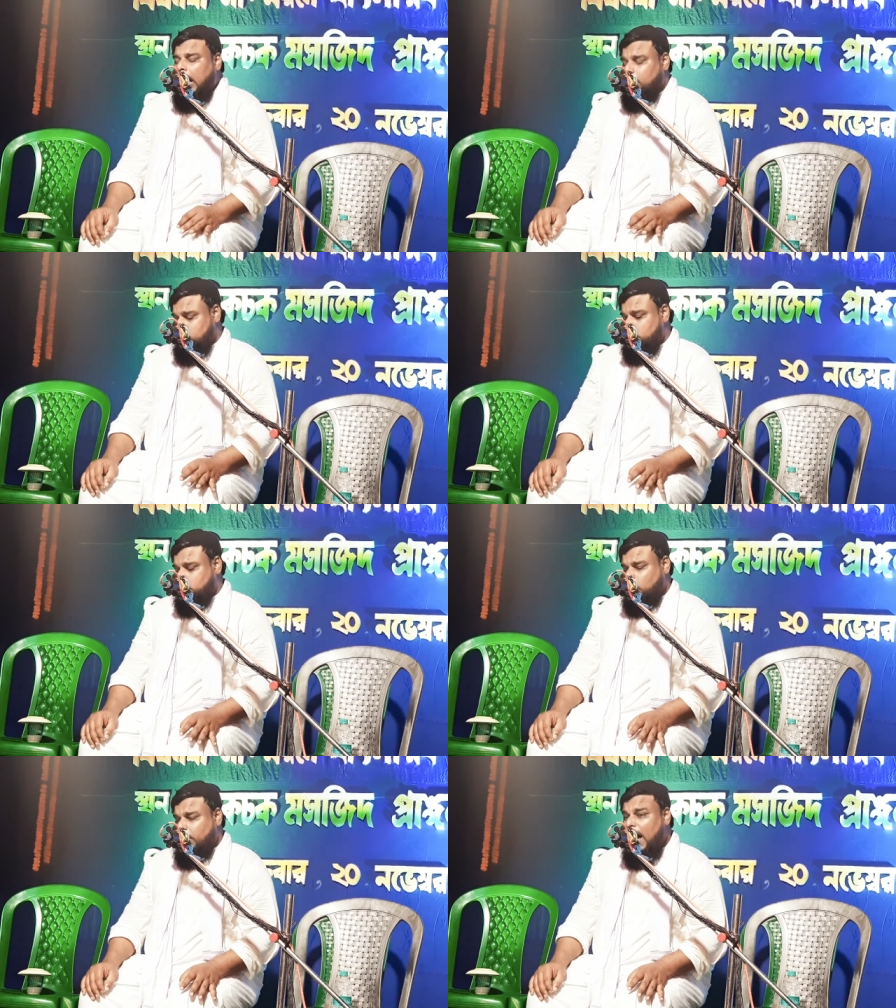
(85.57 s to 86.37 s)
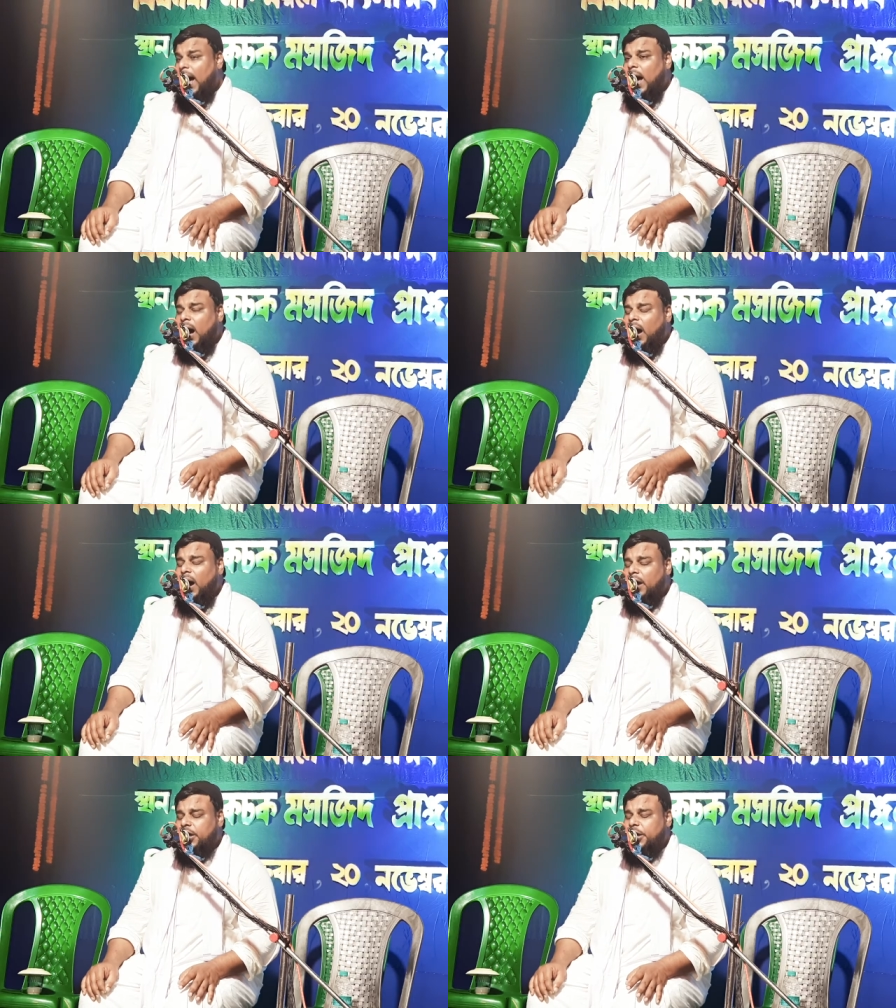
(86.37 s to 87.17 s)
এমন
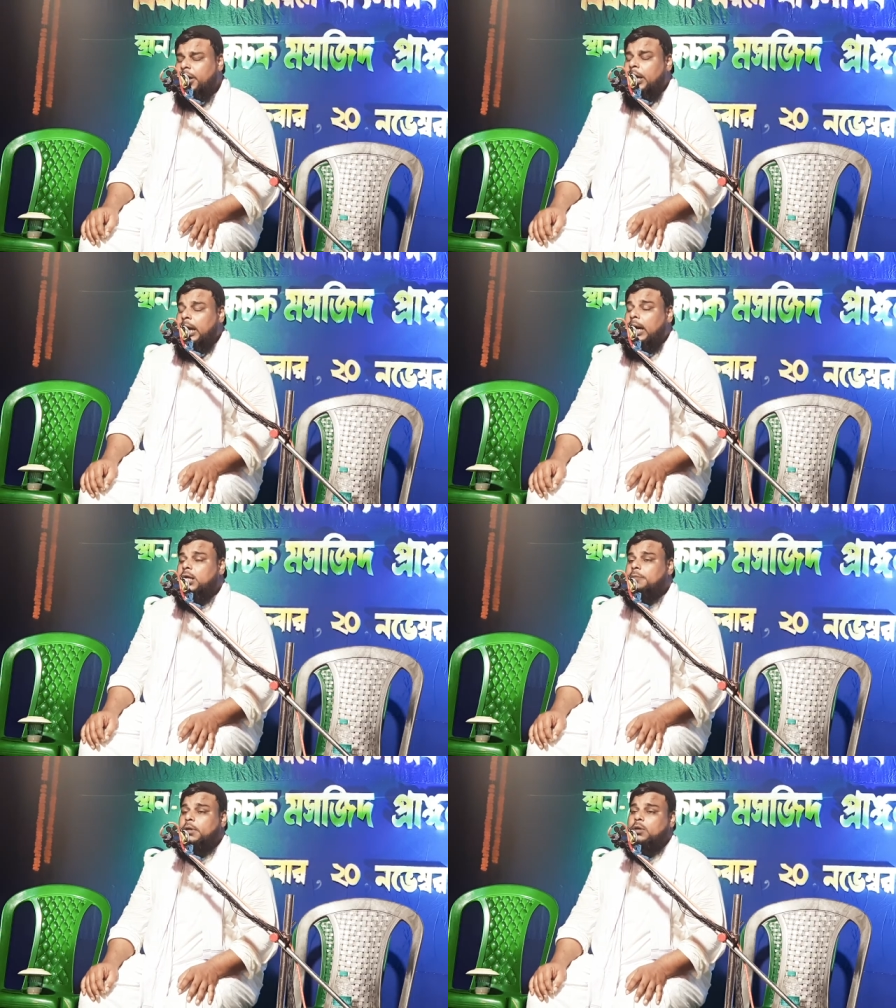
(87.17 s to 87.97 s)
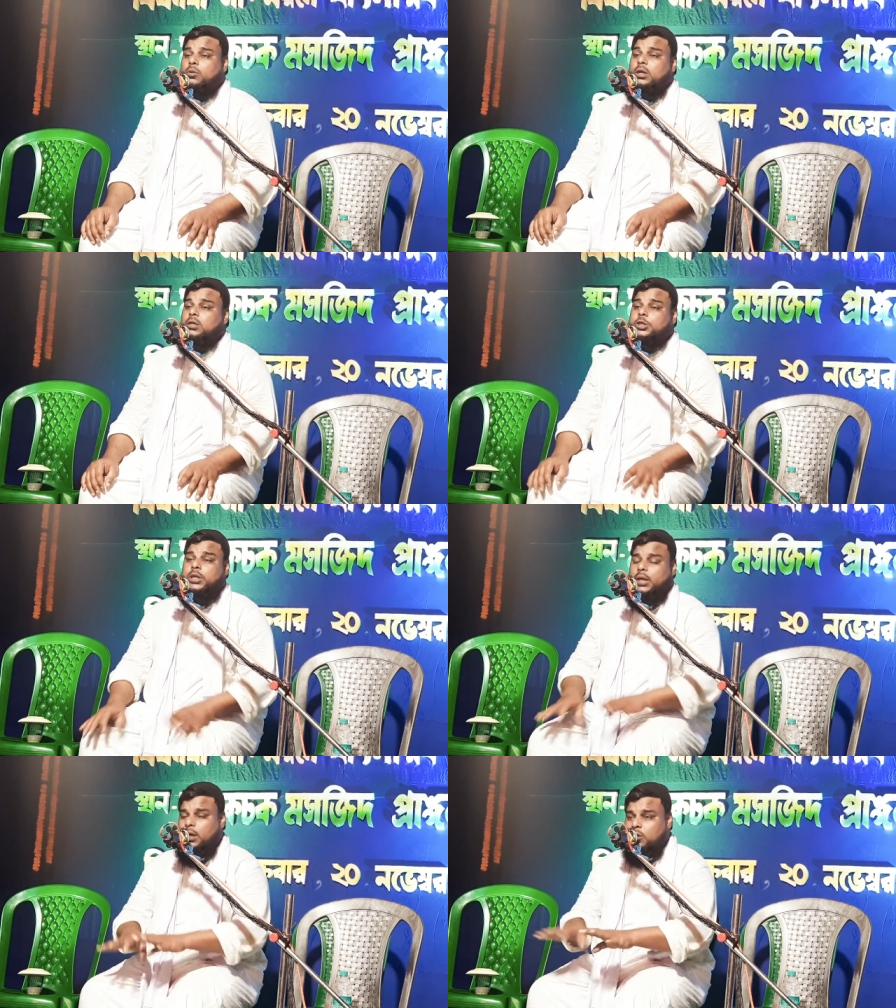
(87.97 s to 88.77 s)
সময় খালিদ বিন ওলিদ
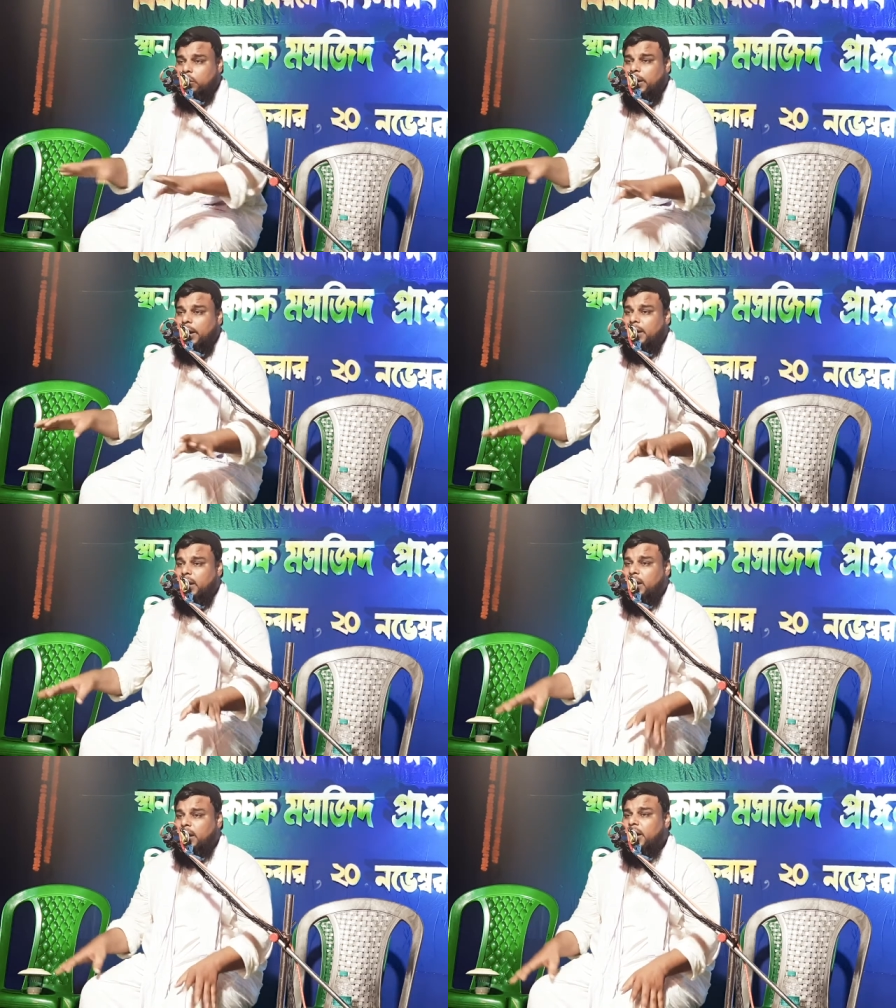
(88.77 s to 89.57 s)
শহীদ হয়ে গেলে